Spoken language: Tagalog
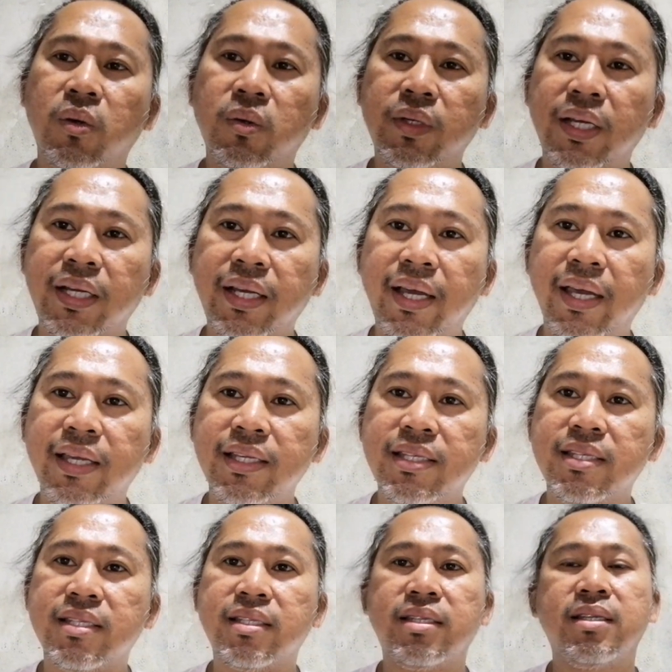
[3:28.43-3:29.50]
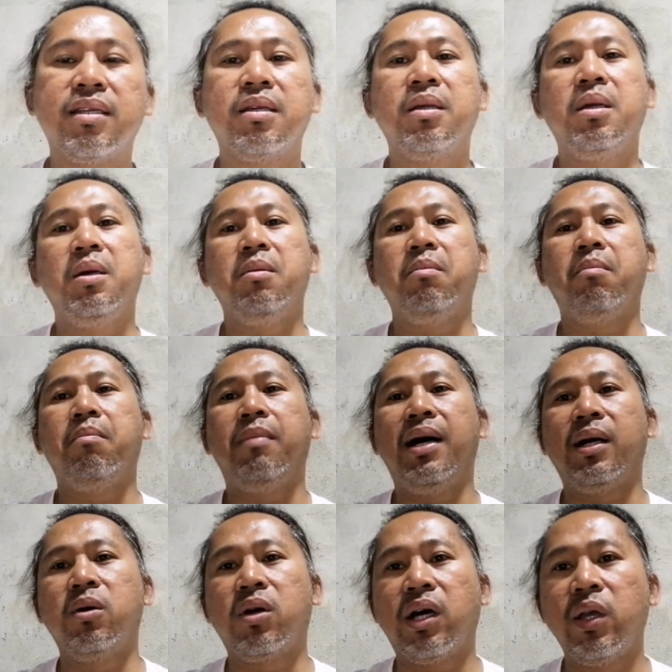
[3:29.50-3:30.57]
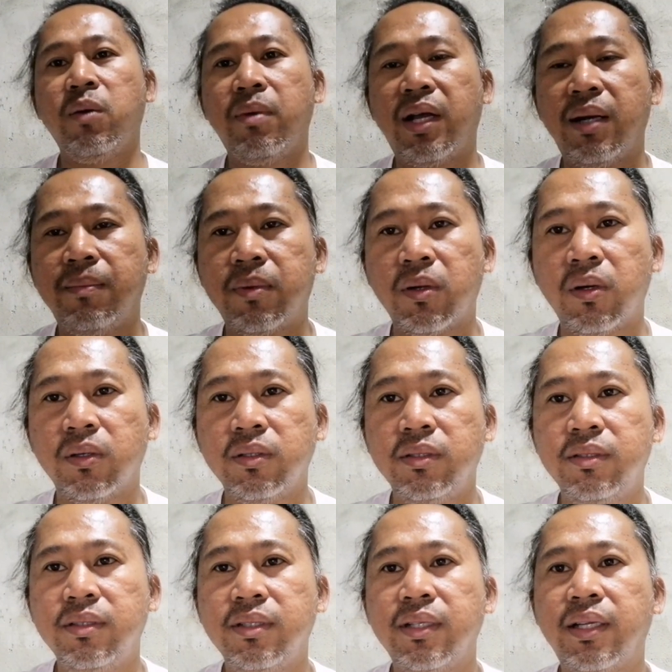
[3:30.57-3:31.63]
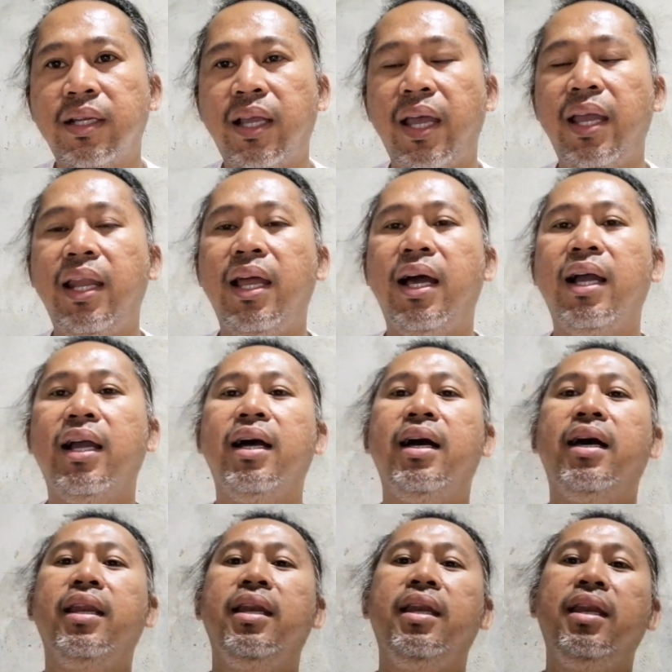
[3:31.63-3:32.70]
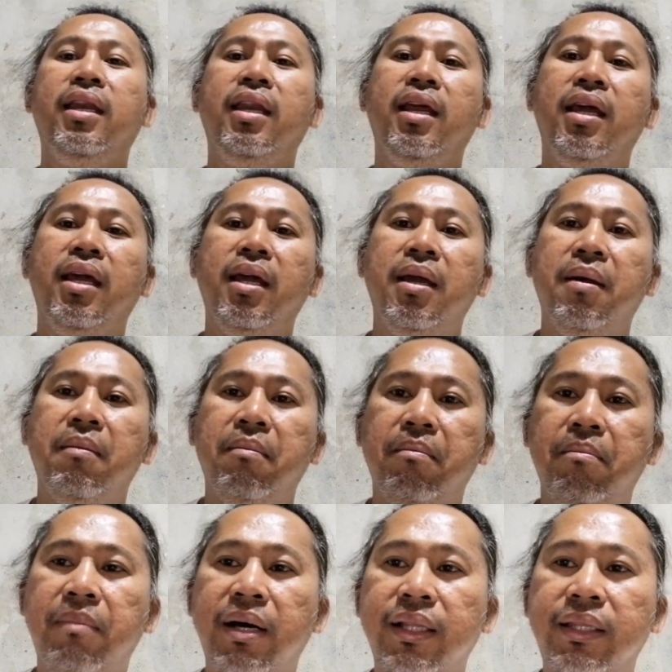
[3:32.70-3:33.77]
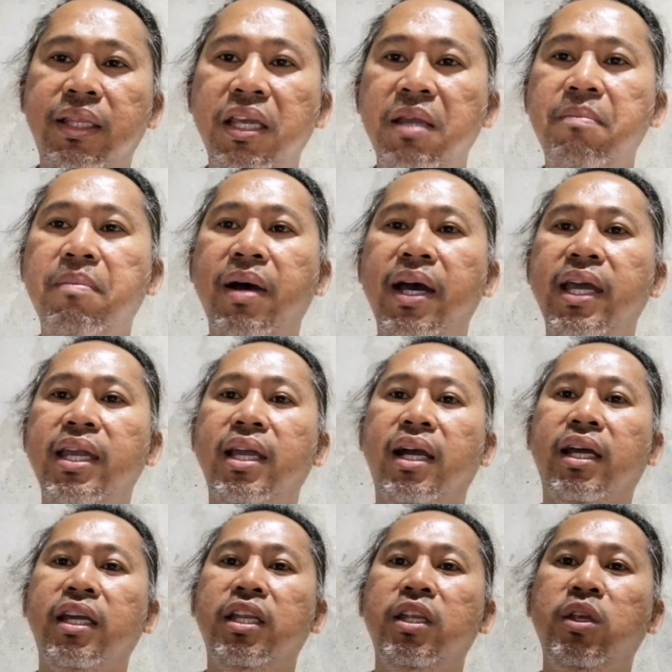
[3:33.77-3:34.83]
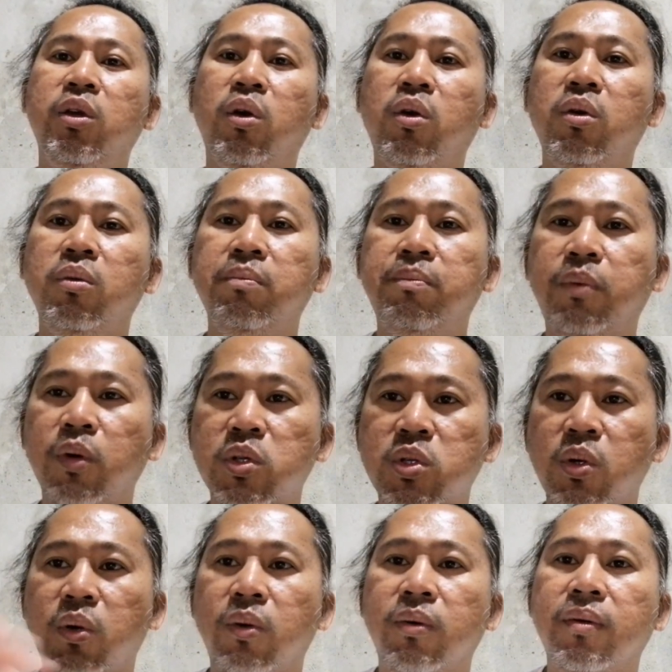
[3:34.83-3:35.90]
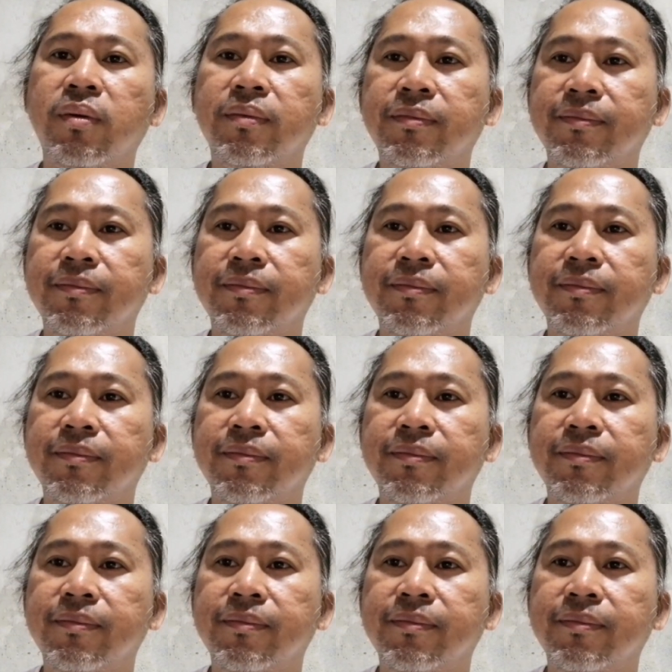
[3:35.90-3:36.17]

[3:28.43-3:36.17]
Una guys, bago kayo mag-abroad, kailangan matibay ang inyong puso.